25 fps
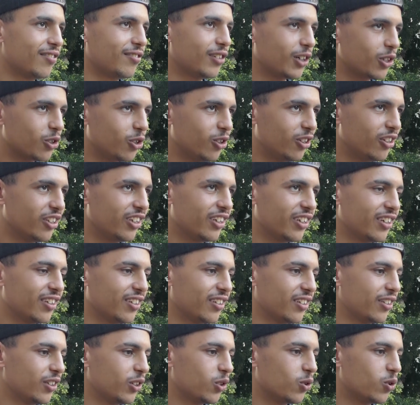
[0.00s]
فاكولتي
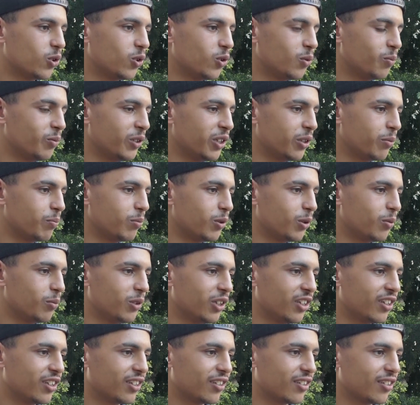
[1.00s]
ايكونومي
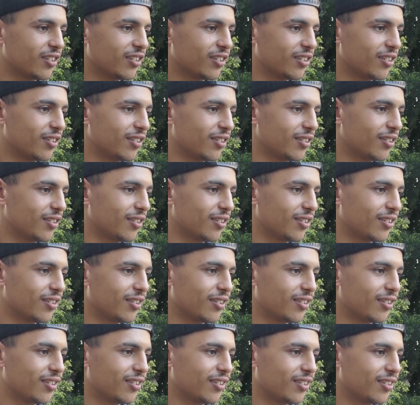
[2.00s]
بريمير.
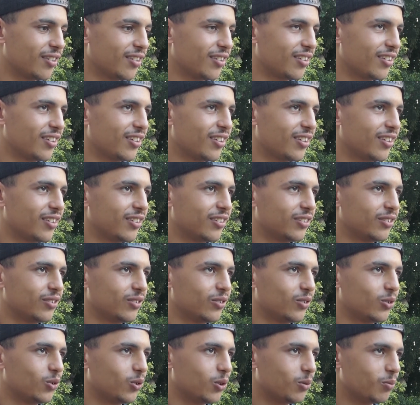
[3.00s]
طموحك؟
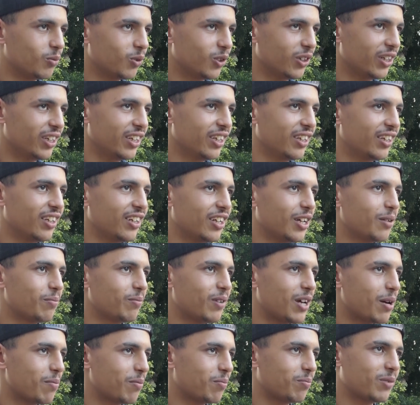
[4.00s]
طموحي نحب
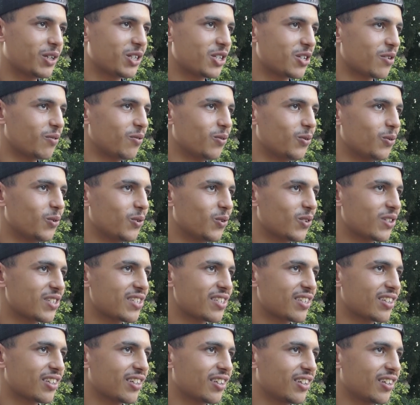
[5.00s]
نعمل برشا
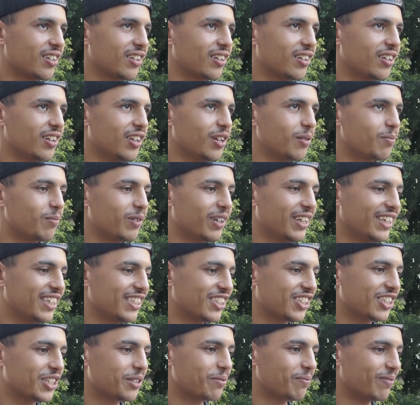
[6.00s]
فلوس آه، نحب
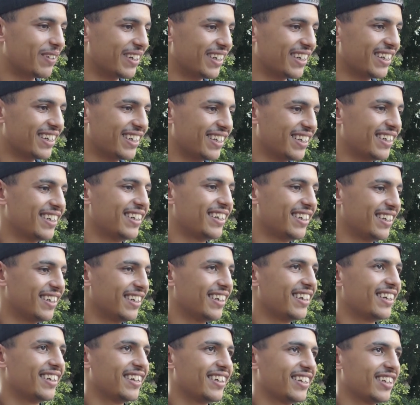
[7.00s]
نعيش كيما
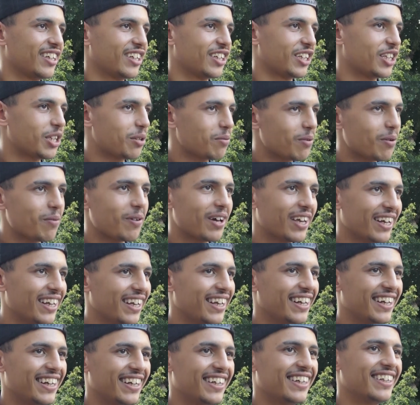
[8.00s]
كيما
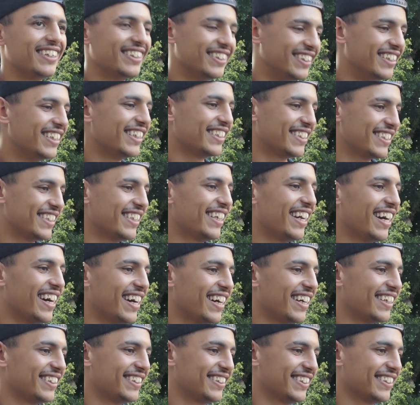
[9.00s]
معناها الناس اللي
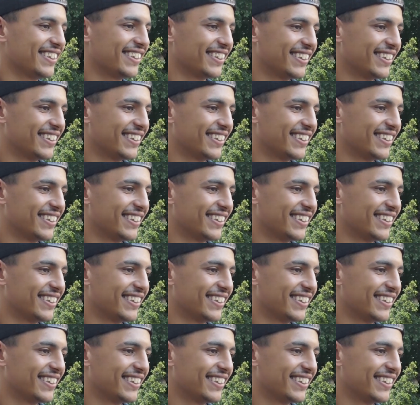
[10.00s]
عايش